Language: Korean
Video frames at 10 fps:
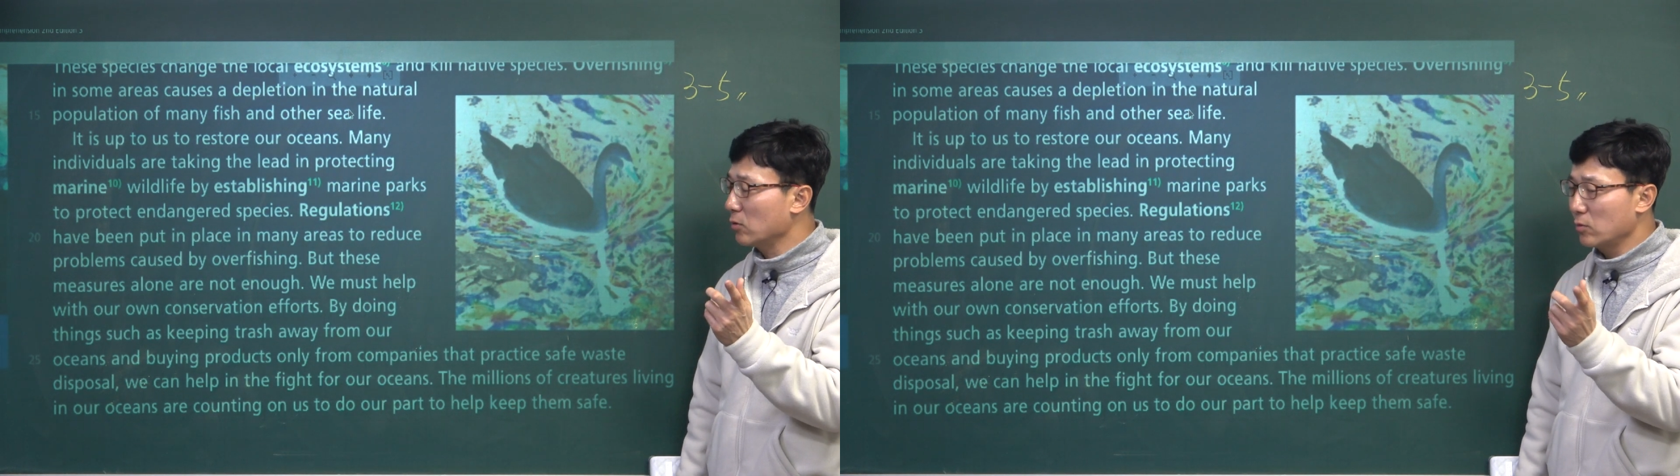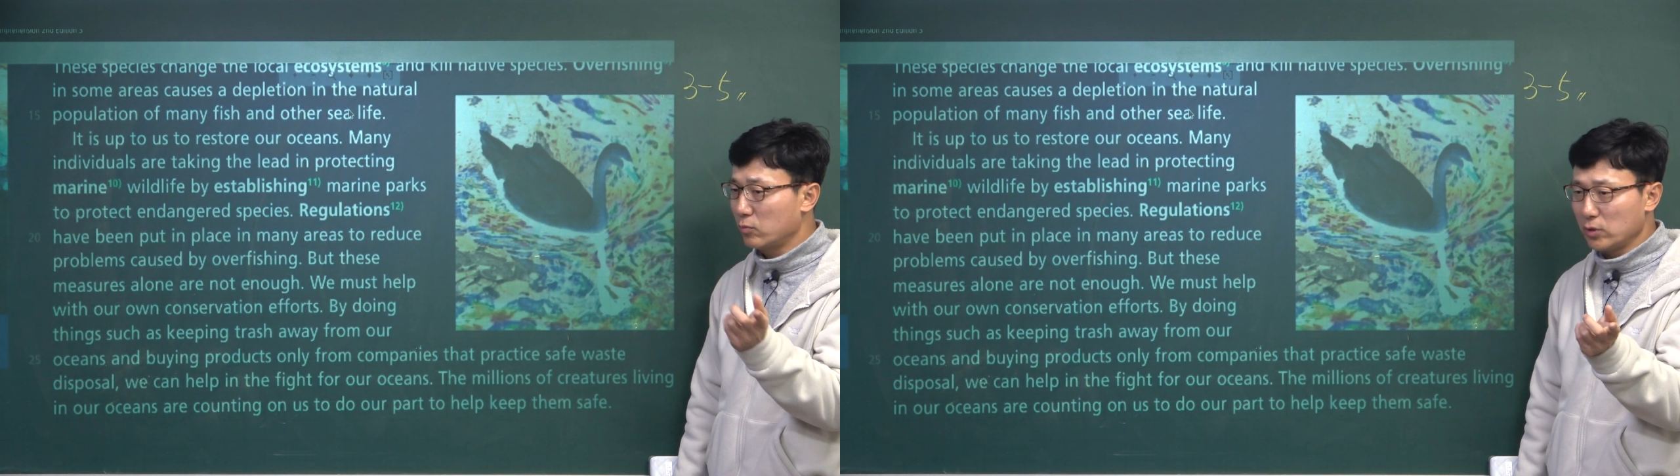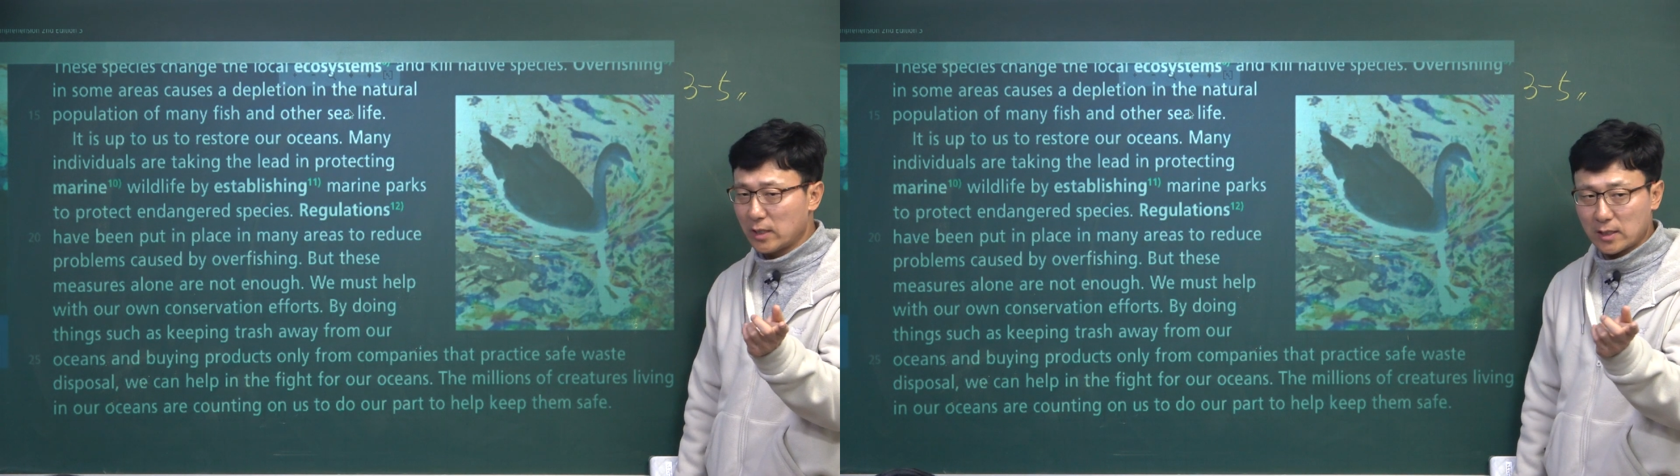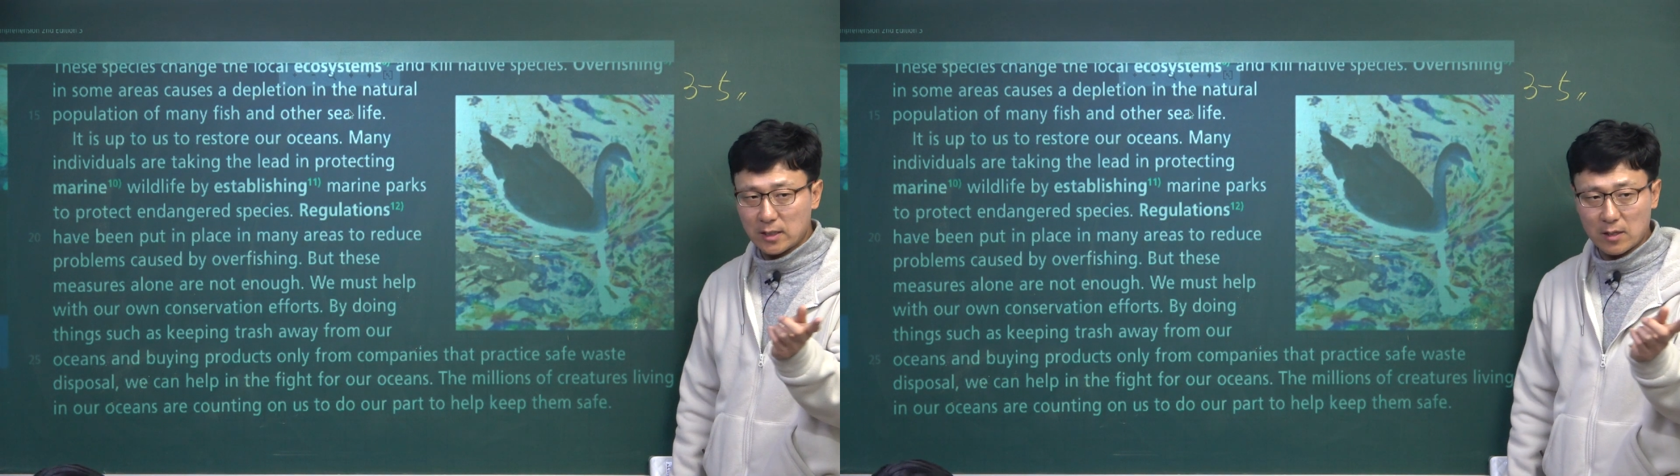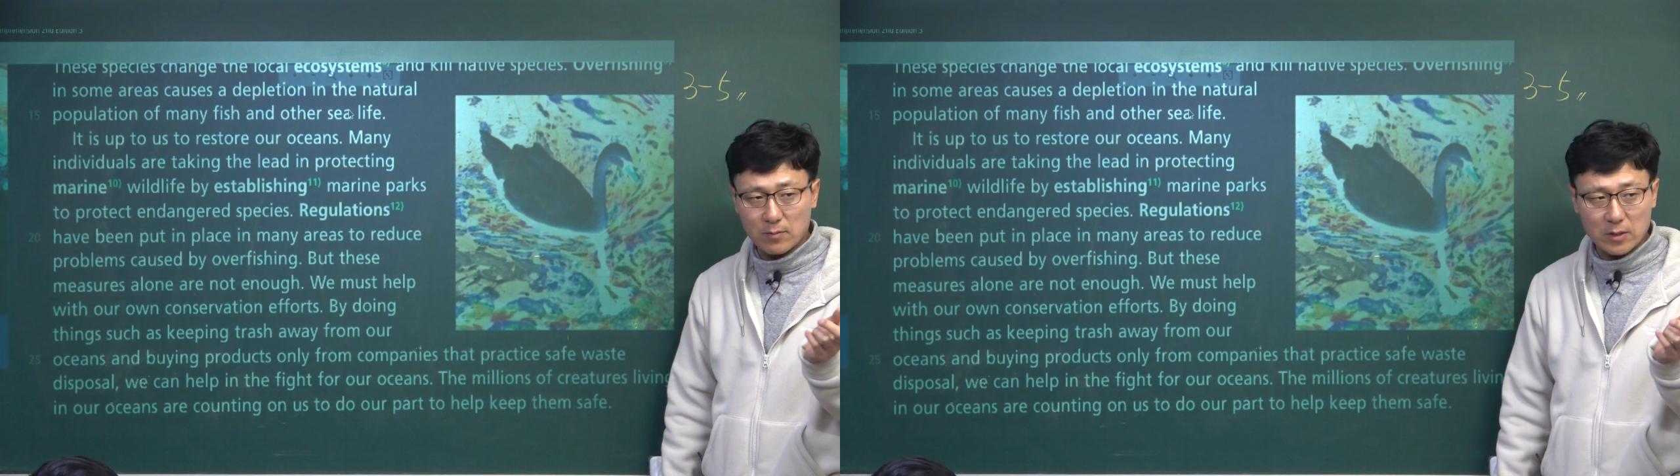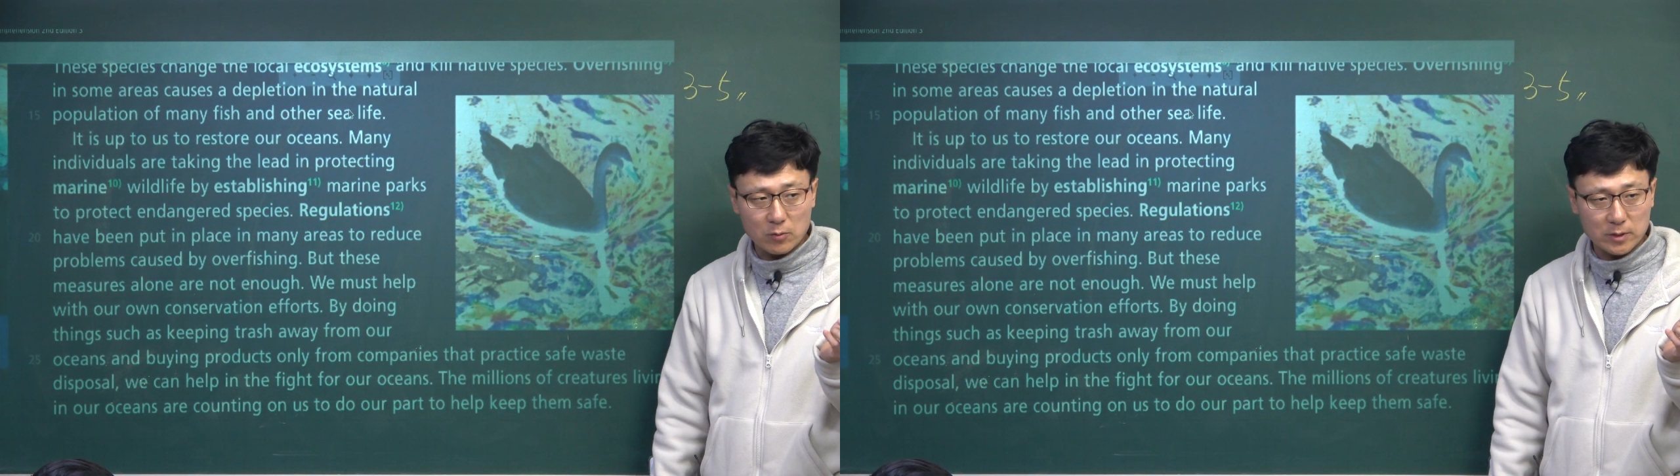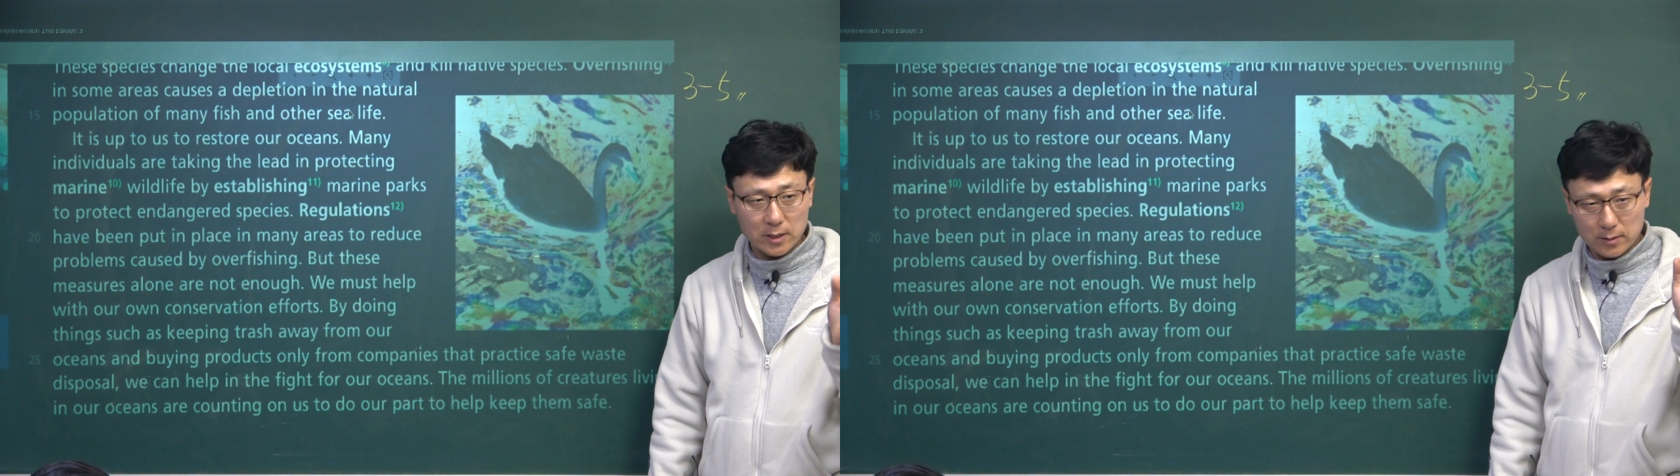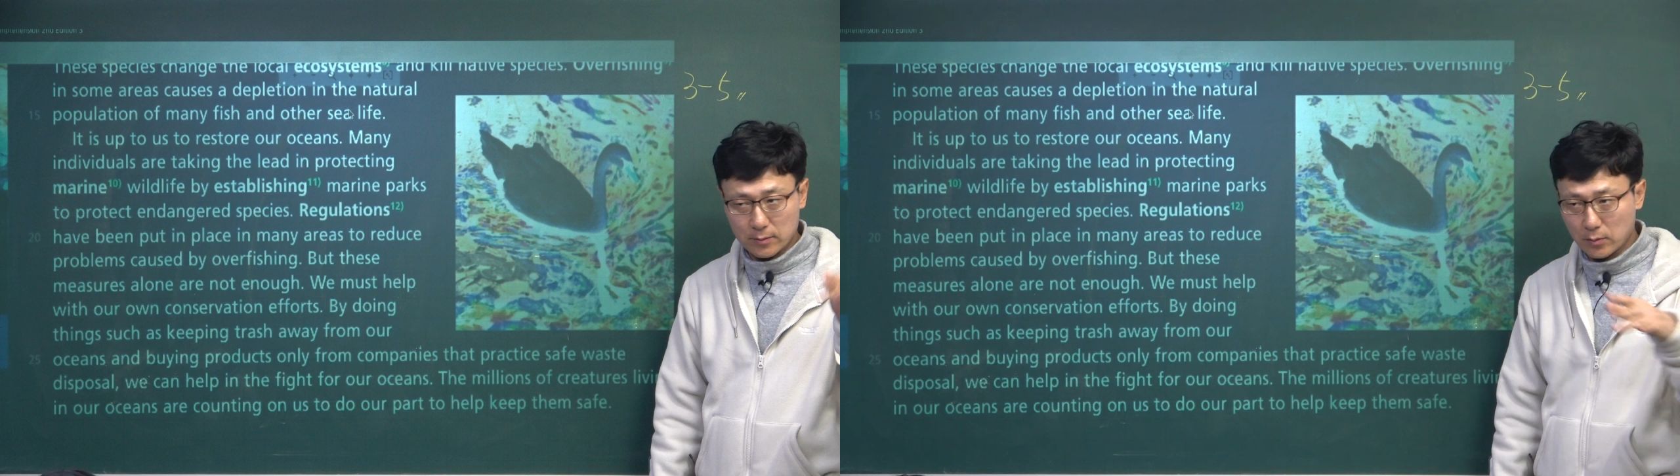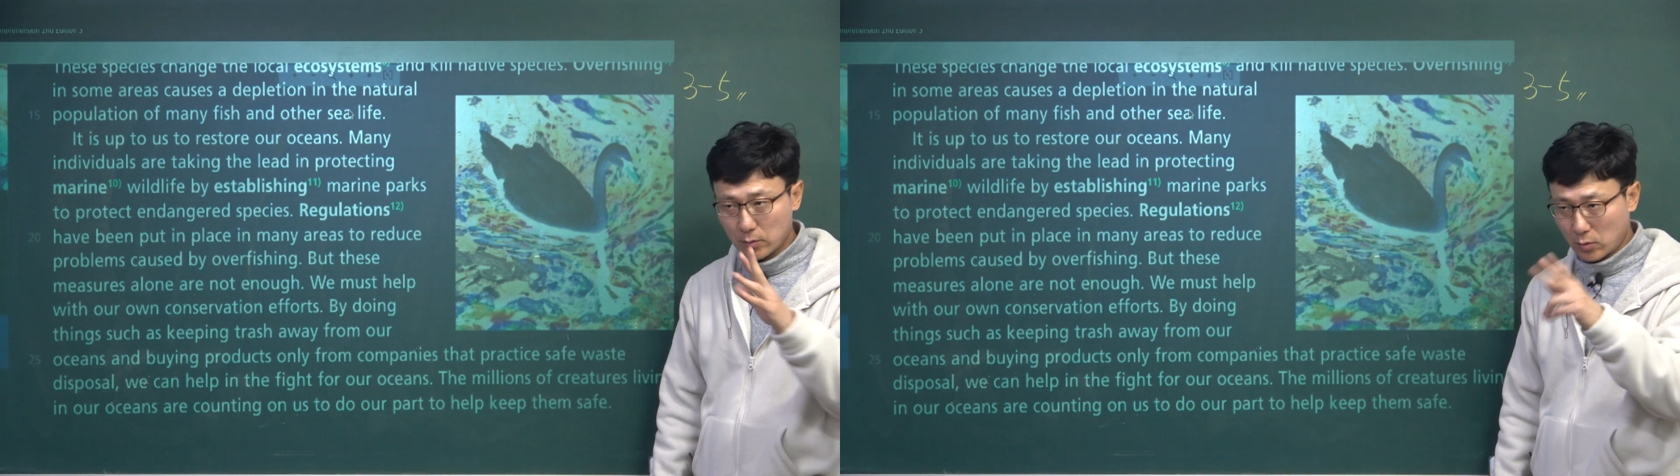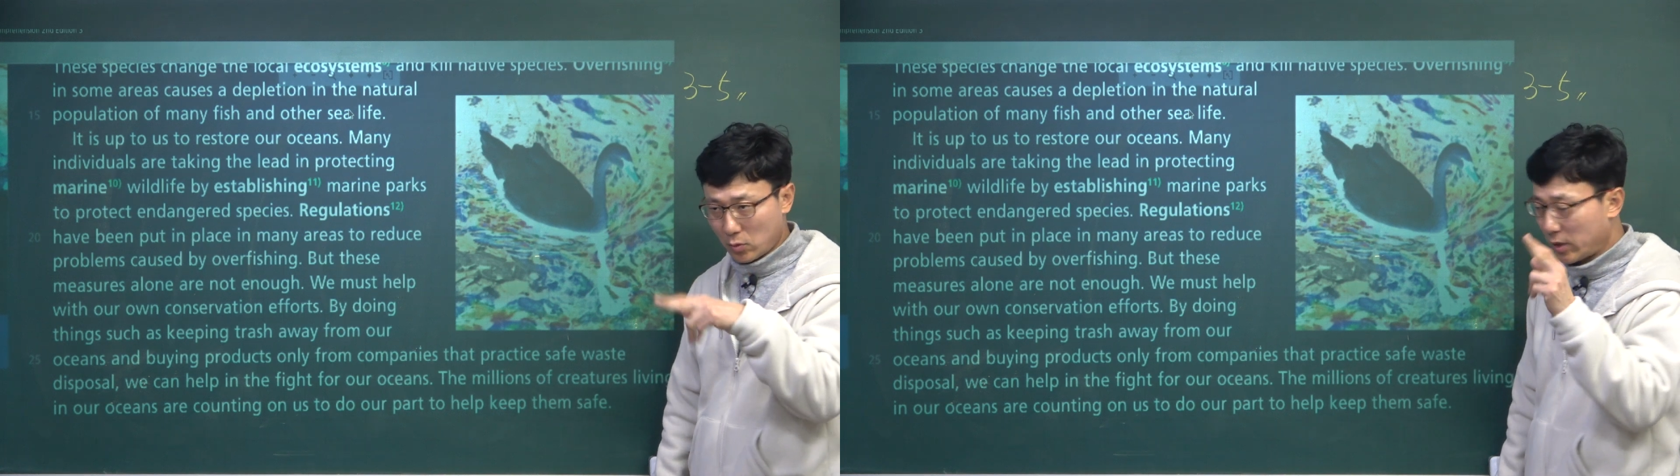걸로 문제가 된다는 말은 없잖아.
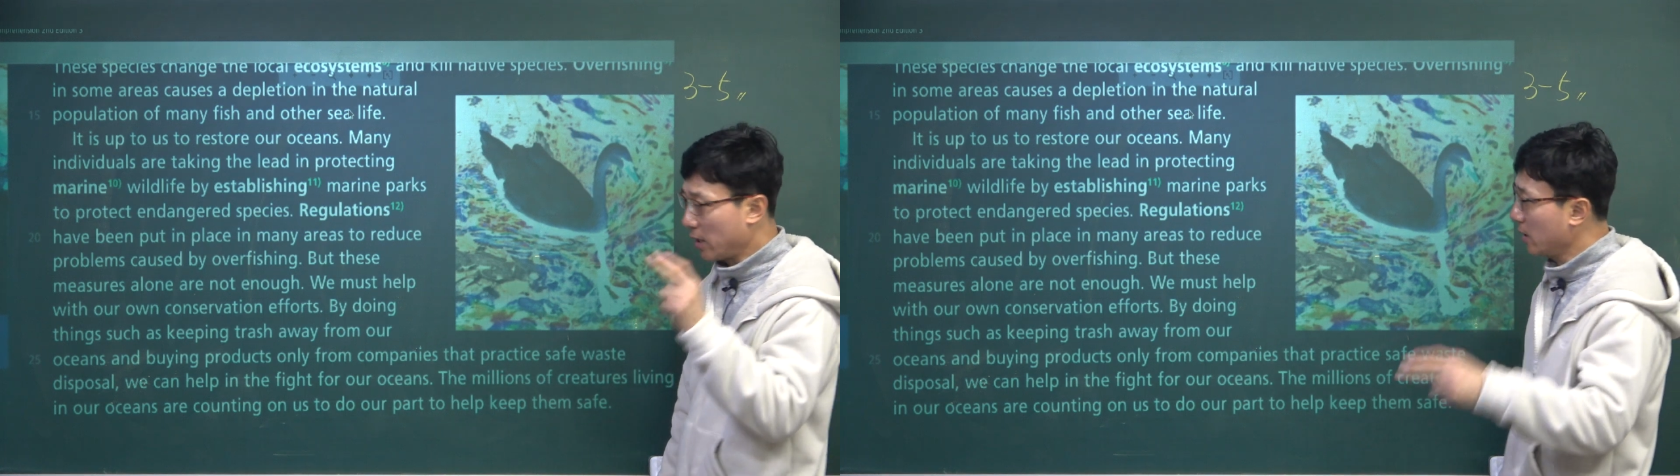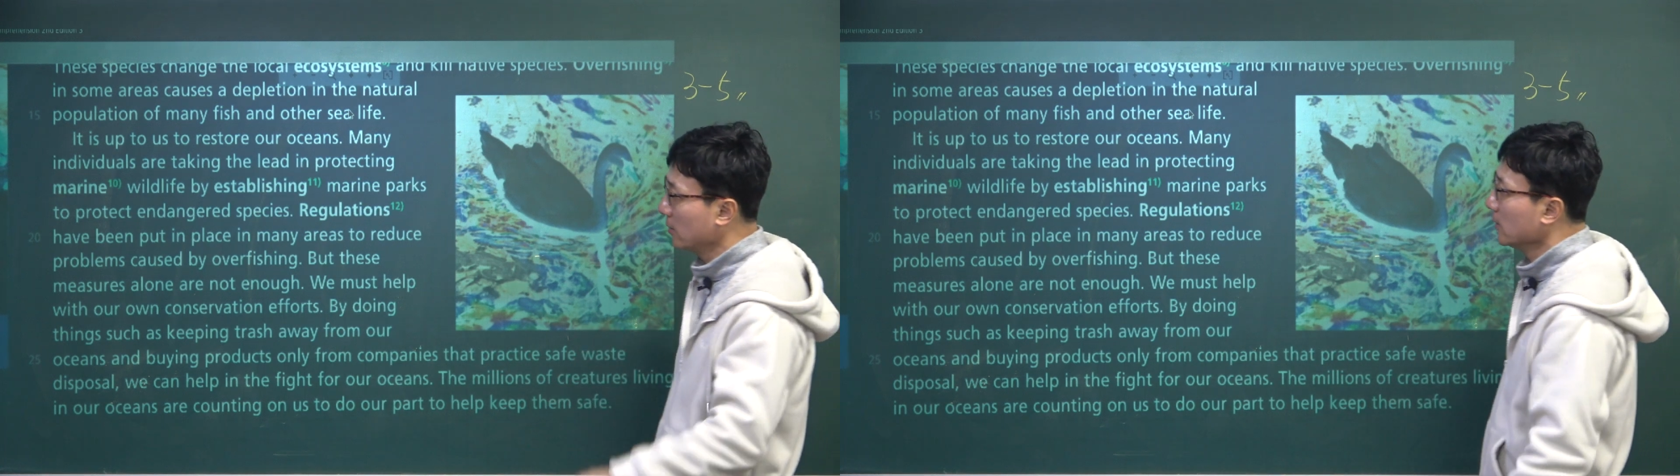오케이.